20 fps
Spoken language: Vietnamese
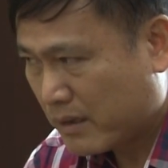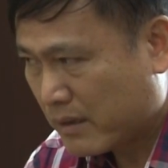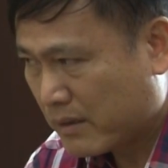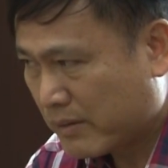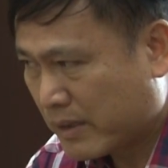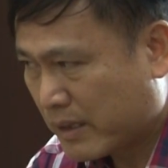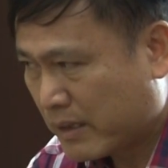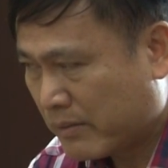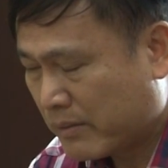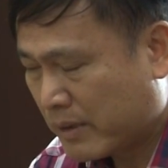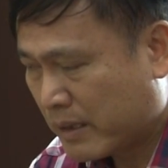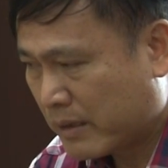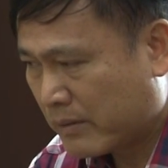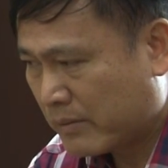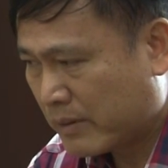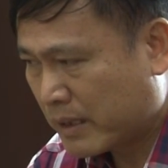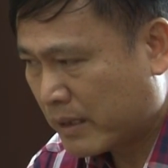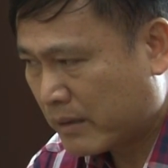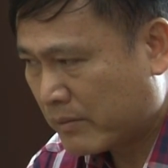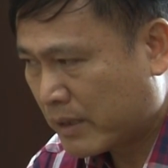và và
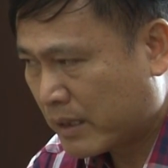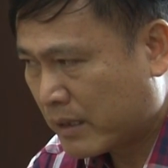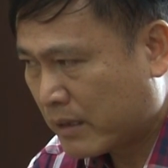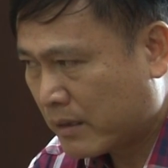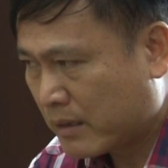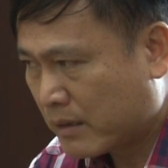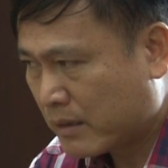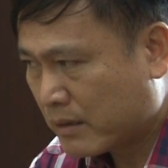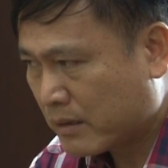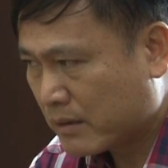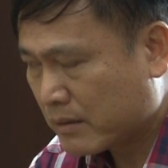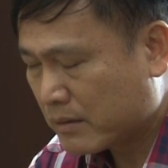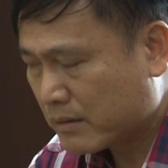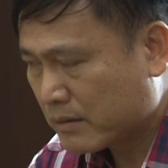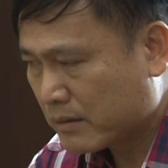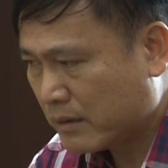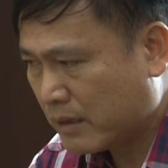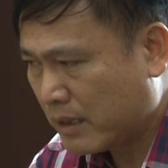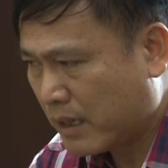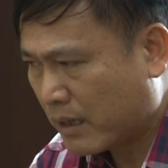và và
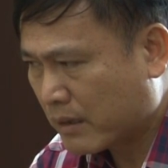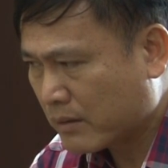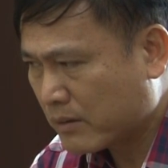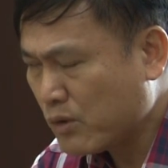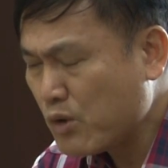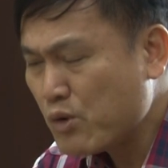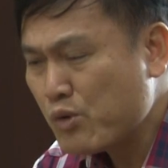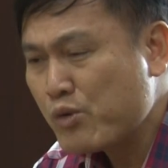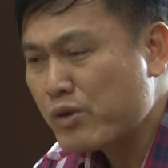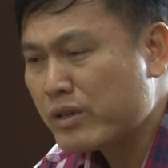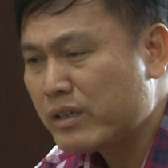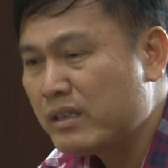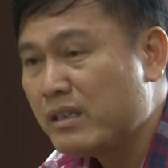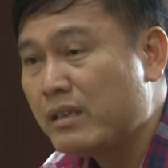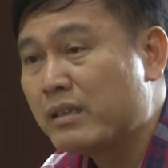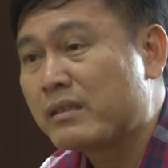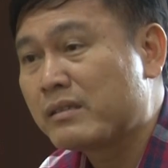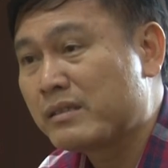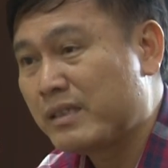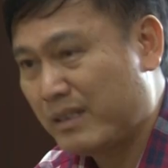nghĩa là luôn luôn
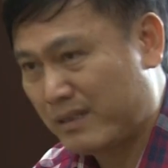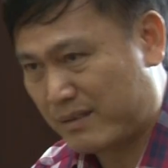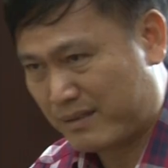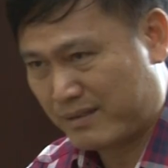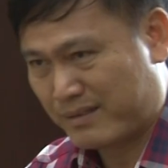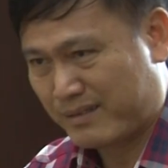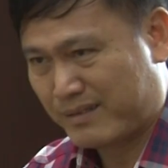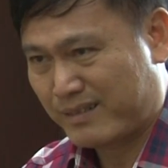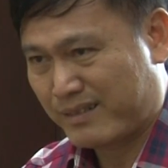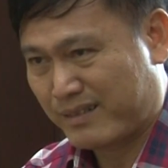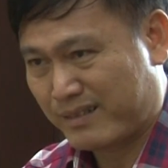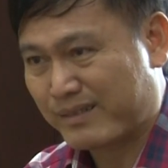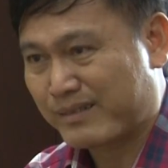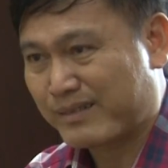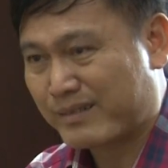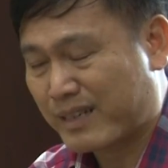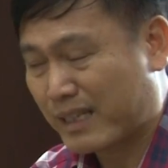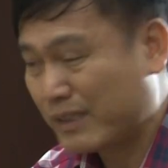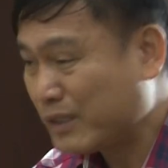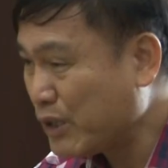nhường nhịn
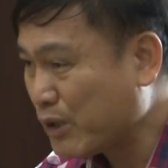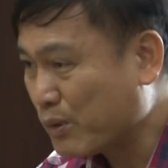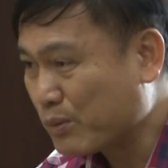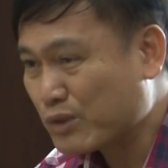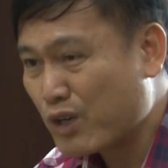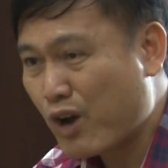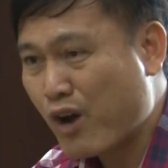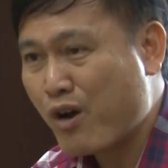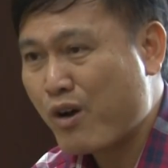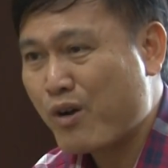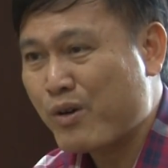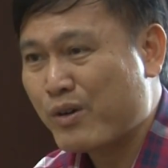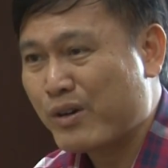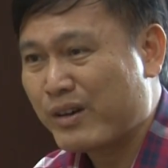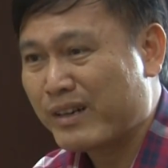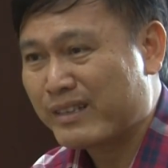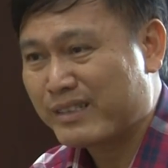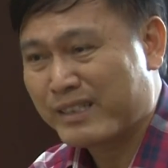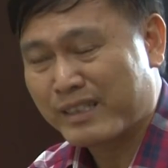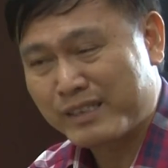cái gì cũng cho
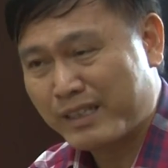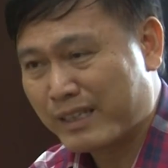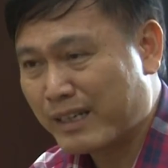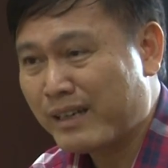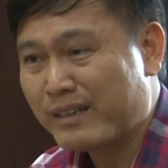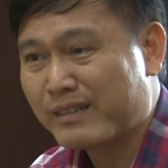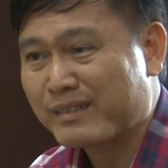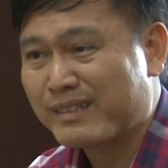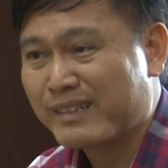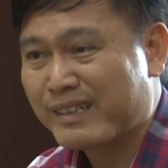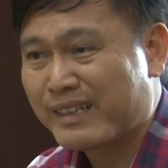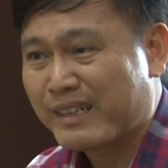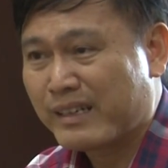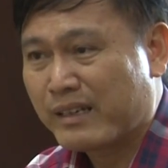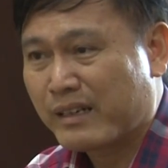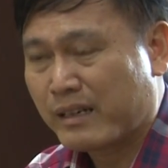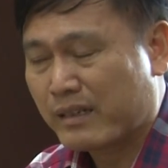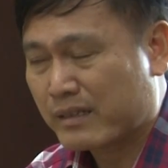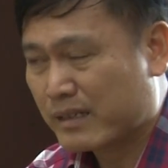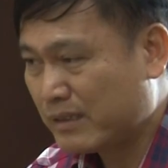nhường nhịn hết
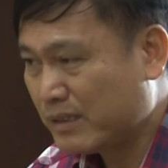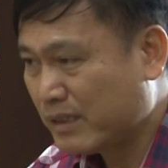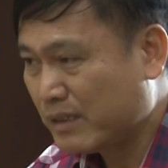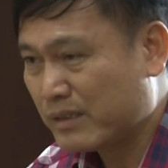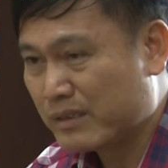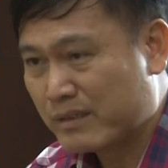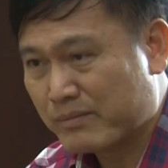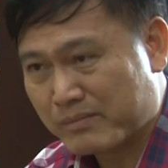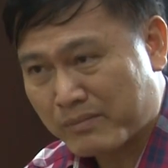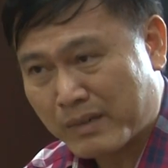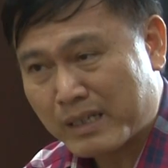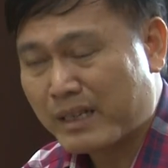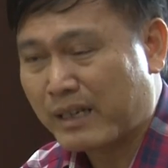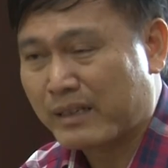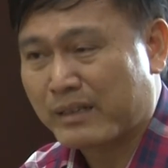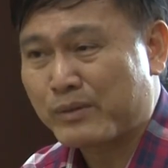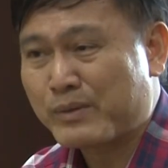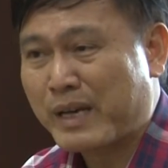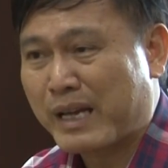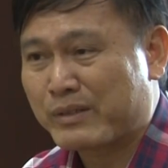cái gì bất
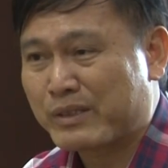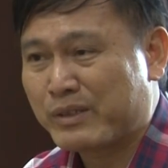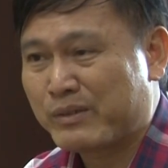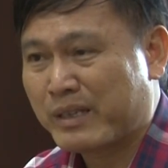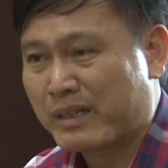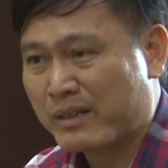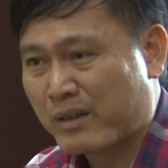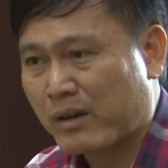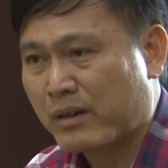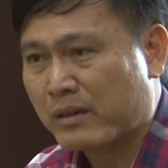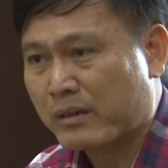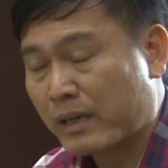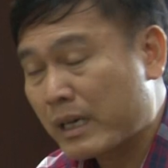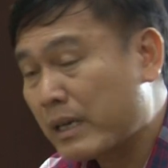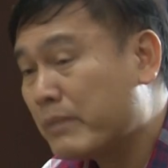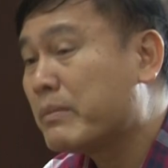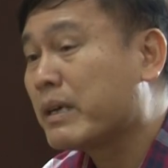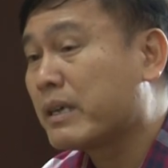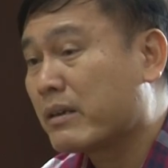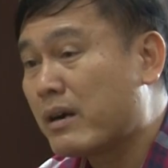kể lúc nào chịu thiệt thòi có
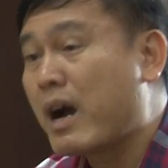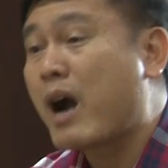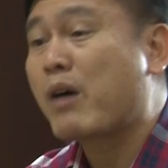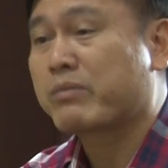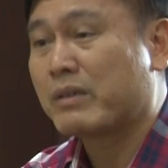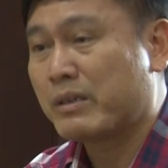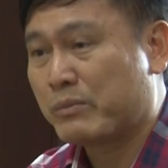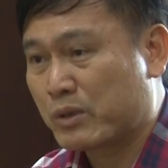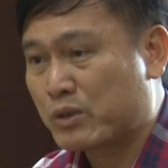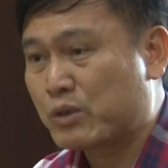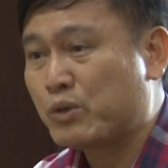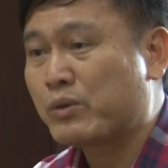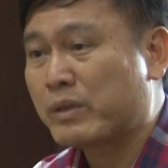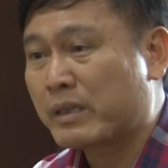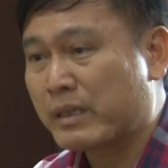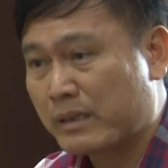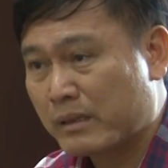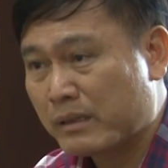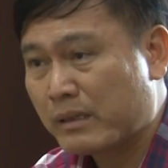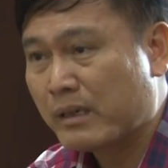lẽ mình cũng học được một chút
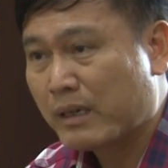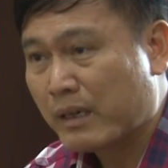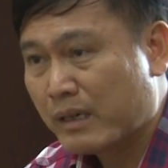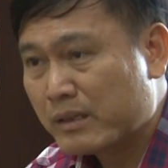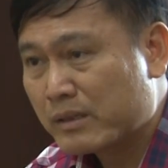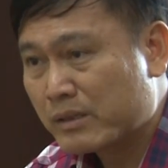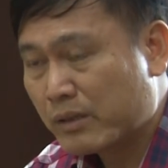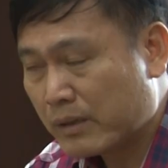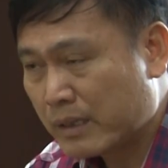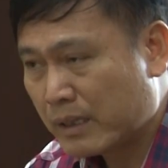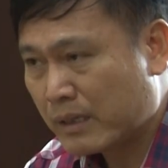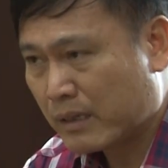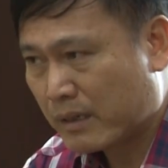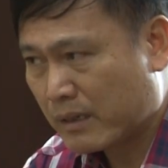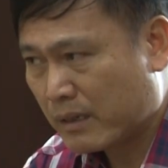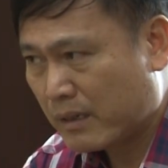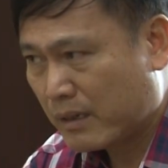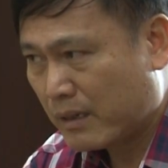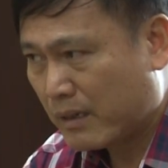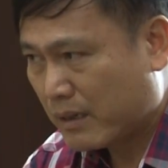cái đấy cho nên
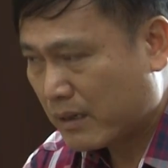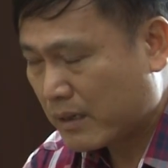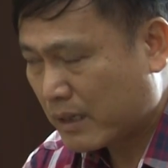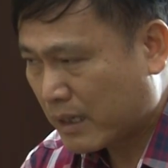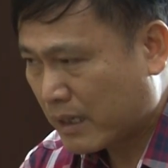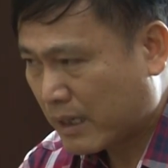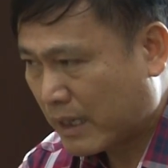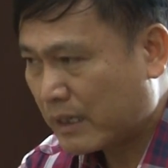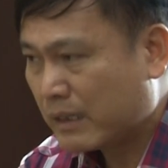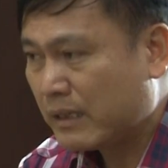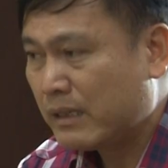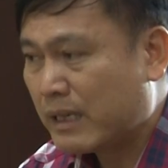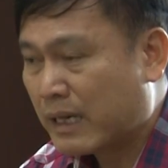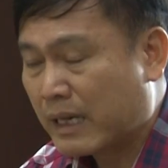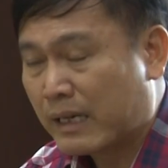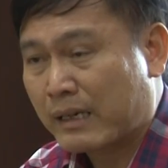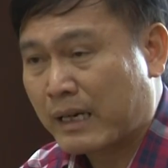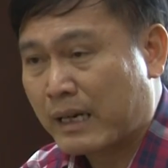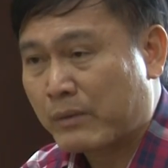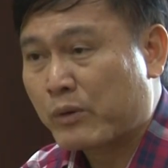là ngay khi
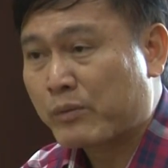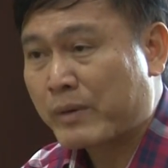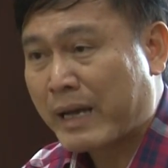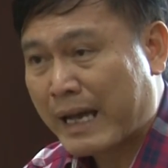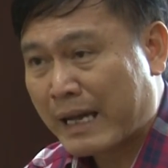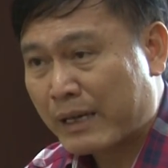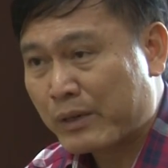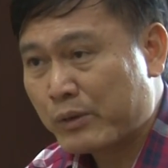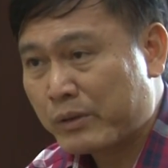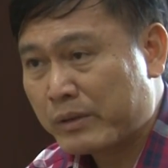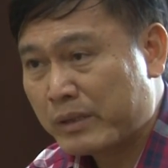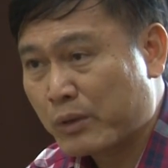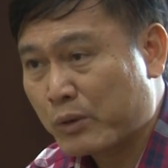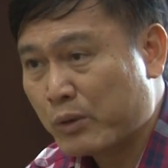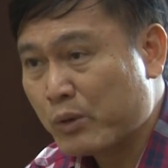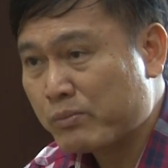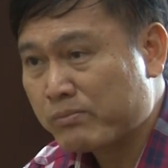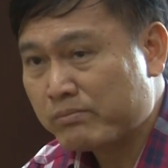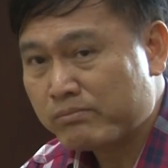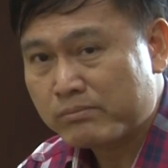cởi làm bóng đá thôi nhiều
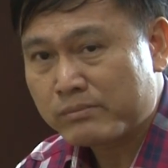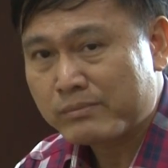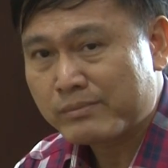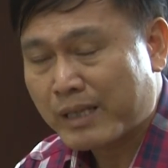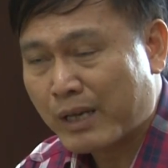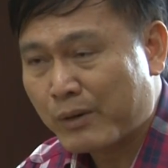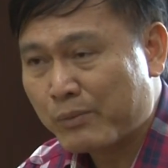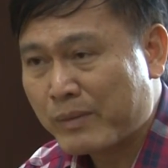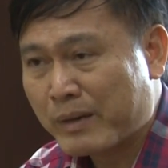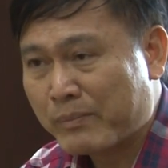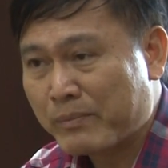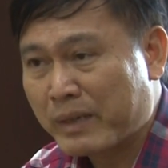lúc nếu mà